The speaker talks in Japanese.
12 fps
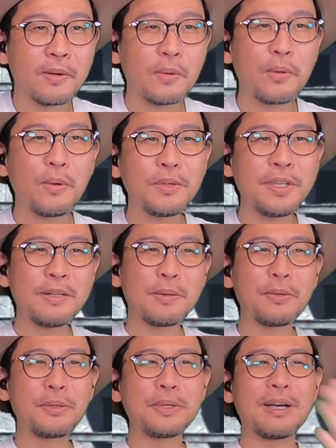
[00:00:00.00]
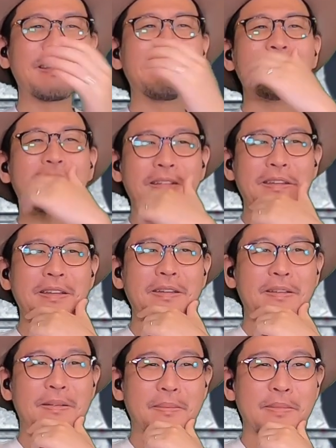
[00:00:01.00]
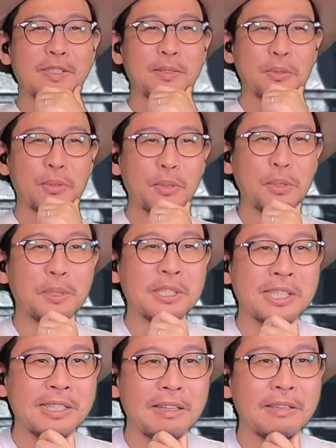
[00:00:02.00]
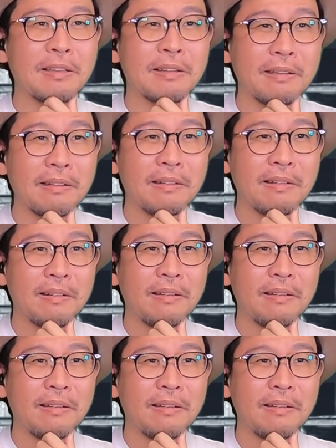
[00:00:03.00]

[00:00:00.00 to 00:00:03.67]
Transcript: ここにいることにあれなんだね。別に驚きはしないんだね。